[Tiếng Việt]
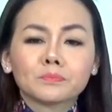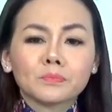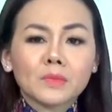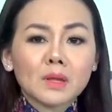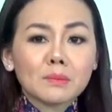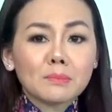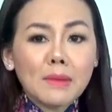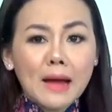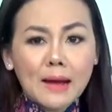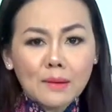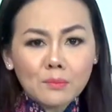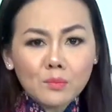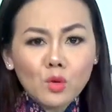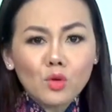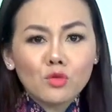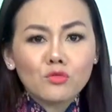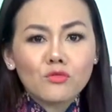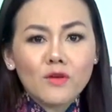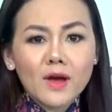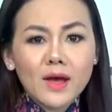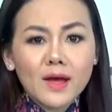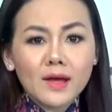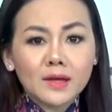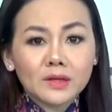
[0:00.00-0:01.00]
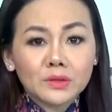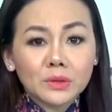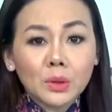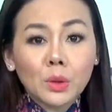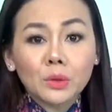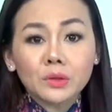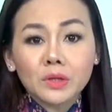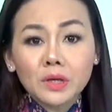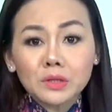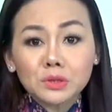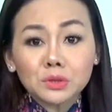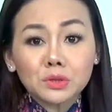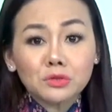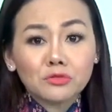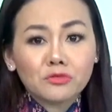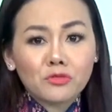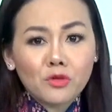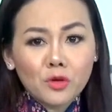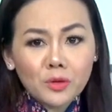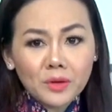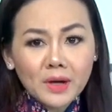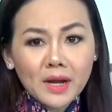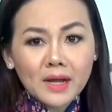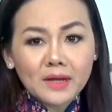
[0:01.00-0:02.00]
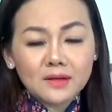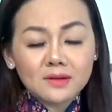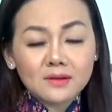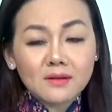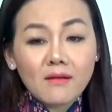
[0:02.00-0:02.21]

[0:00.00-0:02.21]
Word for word: Bạn muốn về tôi cho số phone này